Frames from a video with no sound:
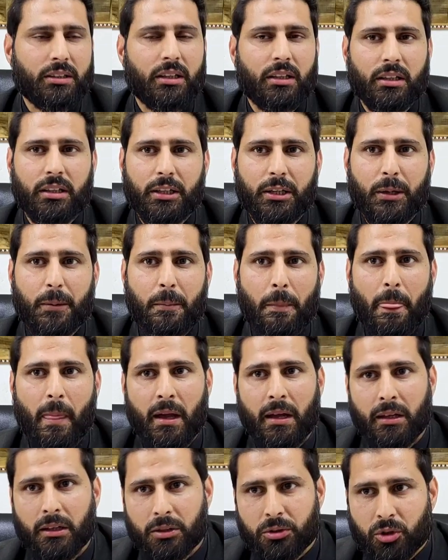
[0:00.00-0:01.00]
बात करनी है
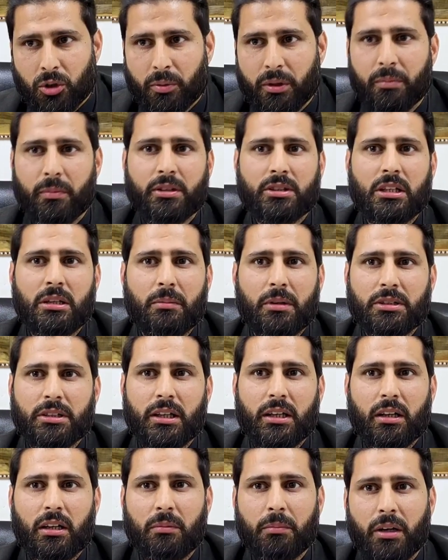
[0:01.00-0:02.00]
जो भी मसले
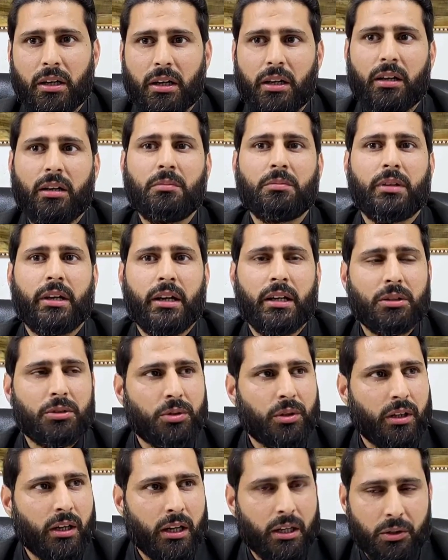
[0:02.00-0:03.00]
मसाइल हमारे हैं हम डायरेक्ट
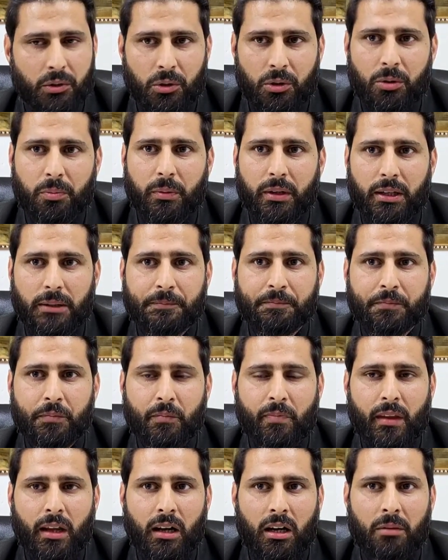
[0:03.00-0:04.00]
जो है हाई कोर्ट में
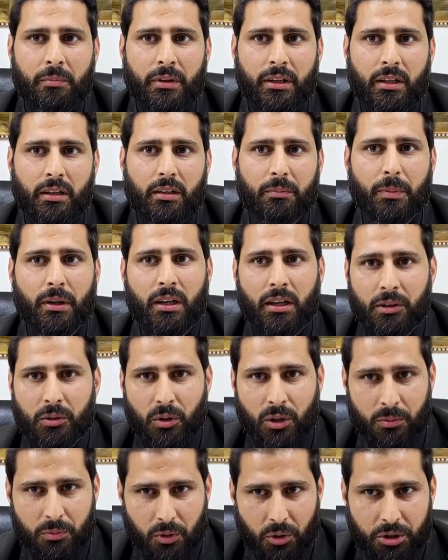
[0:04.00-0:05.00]
हम ये पहले
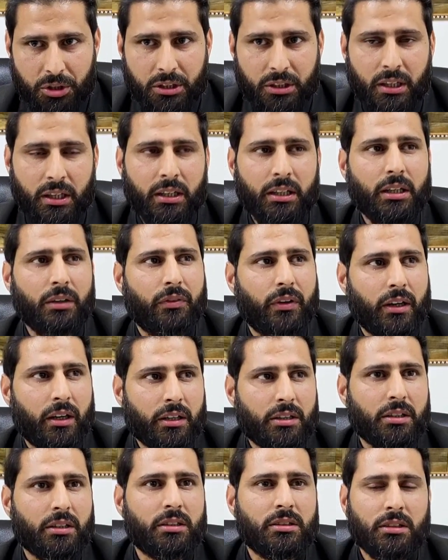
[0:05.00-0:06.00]
तो हम कोशिश करेंगे
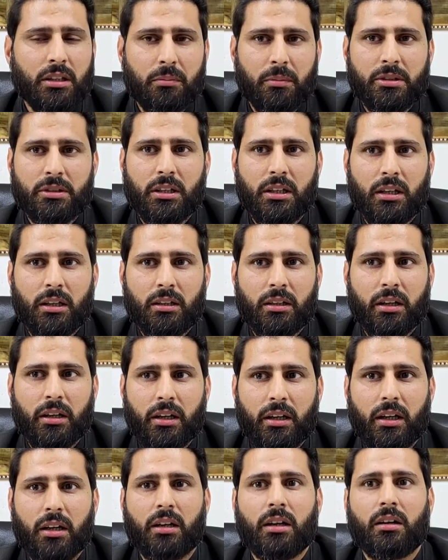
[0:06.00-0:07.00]
फेडरेशन इसका मसला हल
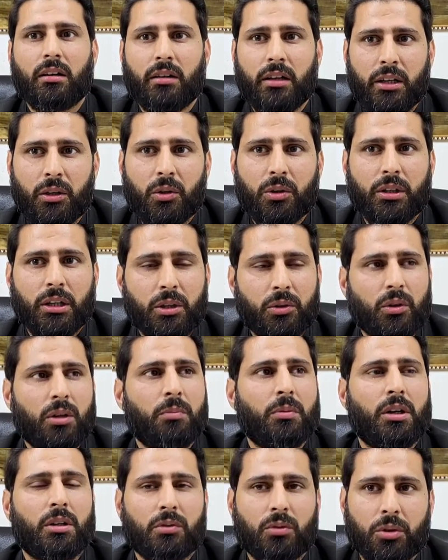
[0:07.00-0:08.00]
करे अगर नहीं होता है
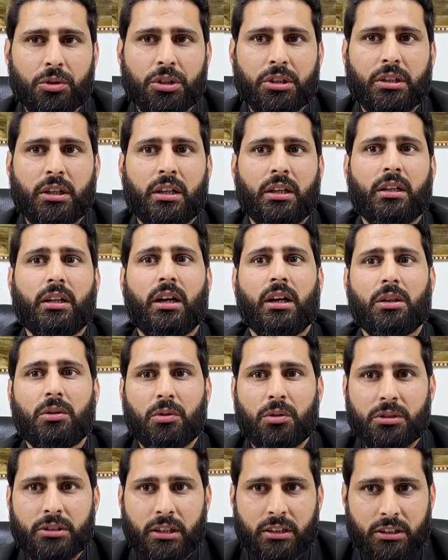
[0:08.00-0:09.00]
तो हम कोशिश करेंगे
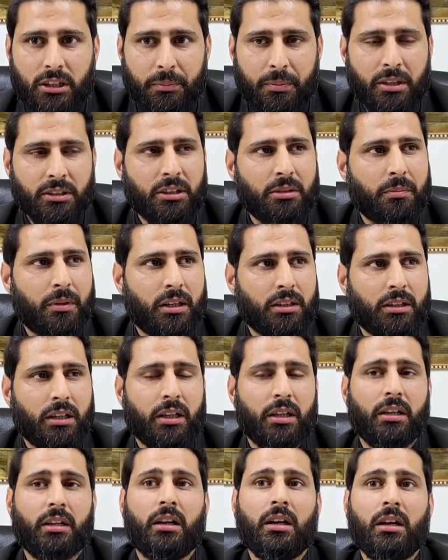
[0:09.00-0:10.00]
हाईकोर्ट जज के पास हम बात
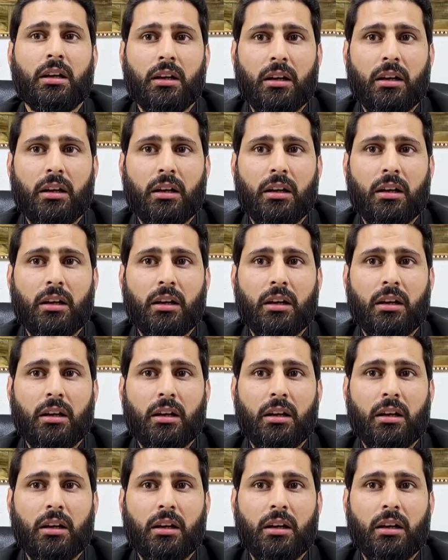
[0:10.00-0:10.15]
करें